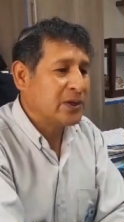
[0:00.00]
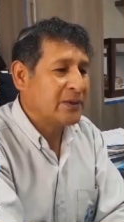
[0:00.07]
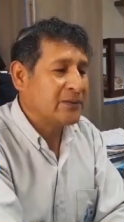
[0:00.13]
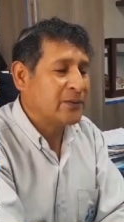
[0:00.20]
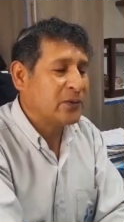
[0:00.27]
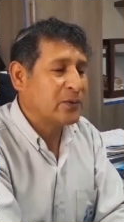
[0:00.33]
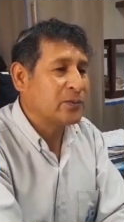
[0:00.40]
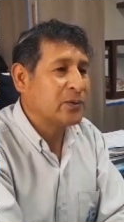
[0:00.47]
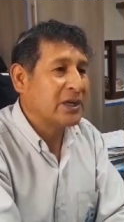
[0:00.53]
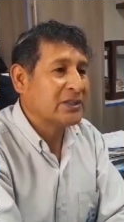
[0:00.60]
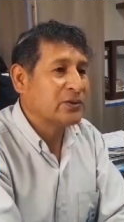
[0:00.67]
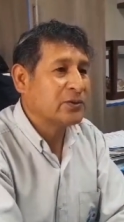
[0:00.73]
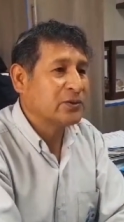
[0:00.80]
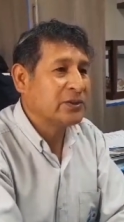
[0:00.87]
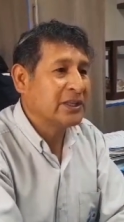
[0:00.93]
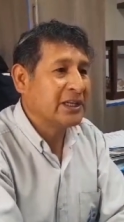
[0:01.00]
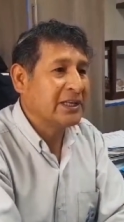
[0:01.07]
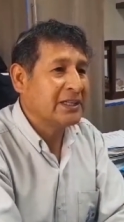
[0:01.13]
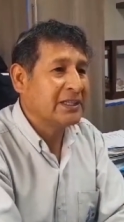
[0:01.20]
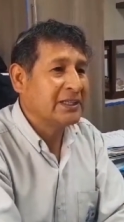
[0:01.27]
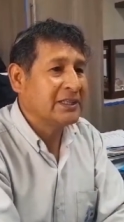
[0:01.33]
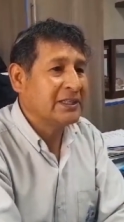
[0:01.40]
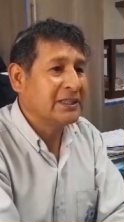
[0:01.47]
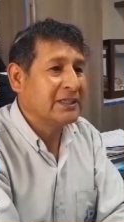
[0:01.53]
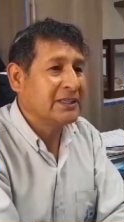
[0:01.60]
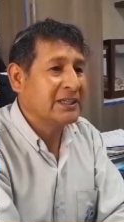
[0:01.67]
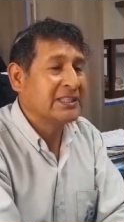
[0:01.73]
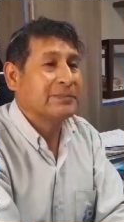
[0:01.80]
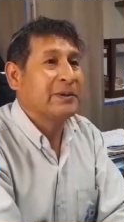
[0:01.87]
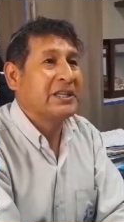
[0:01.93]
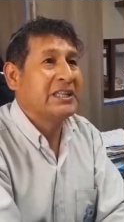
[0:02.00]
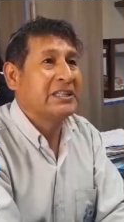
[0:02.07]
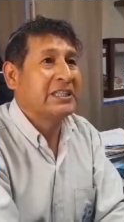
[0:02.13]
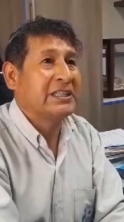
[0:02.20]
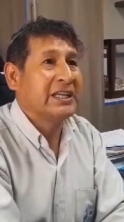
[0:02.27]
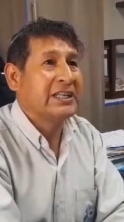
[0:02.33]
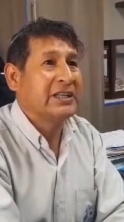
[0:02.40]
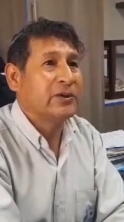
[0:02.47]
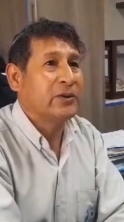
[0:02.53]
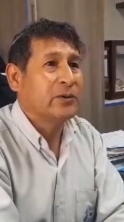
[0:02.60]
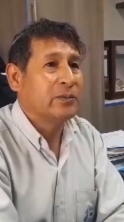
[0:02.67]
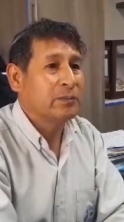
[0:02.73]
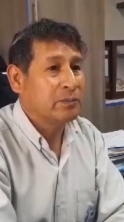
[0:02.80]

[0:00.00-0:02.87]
la formulación del expediente técnico,